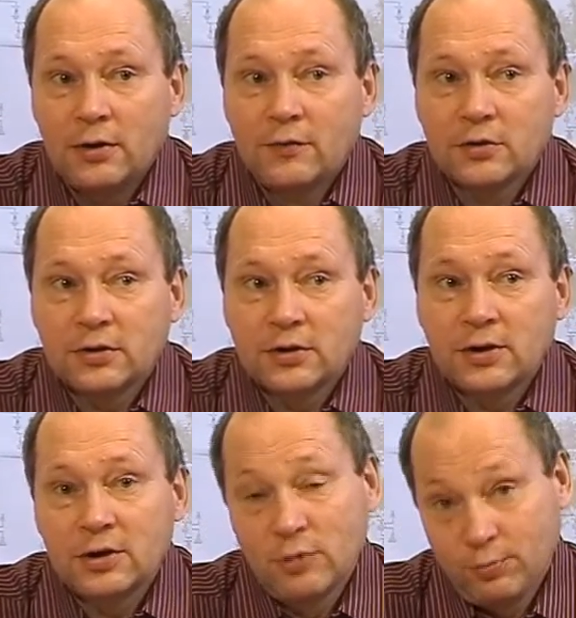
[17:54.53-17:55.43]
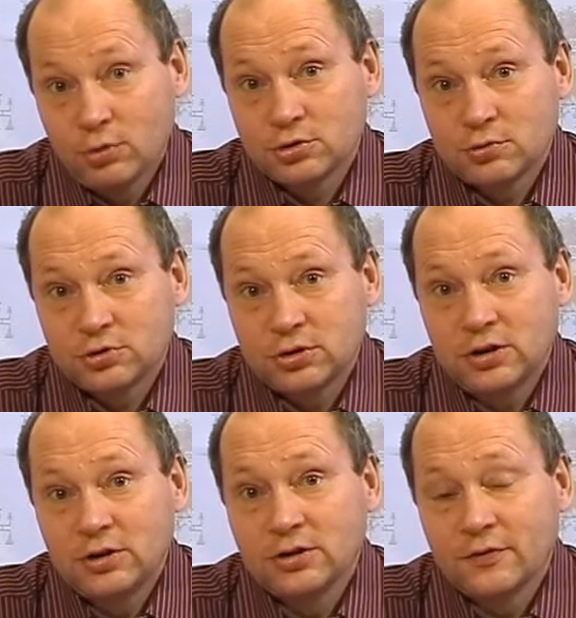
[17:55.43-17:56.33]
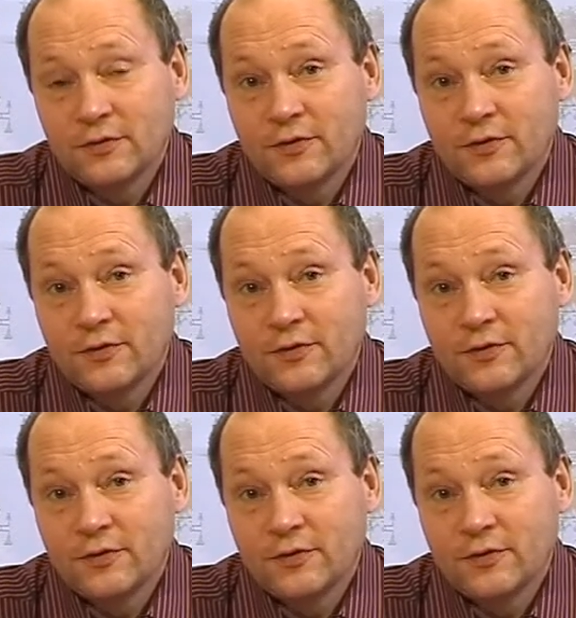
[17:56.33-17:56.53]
И вот этим мы пользуемся, и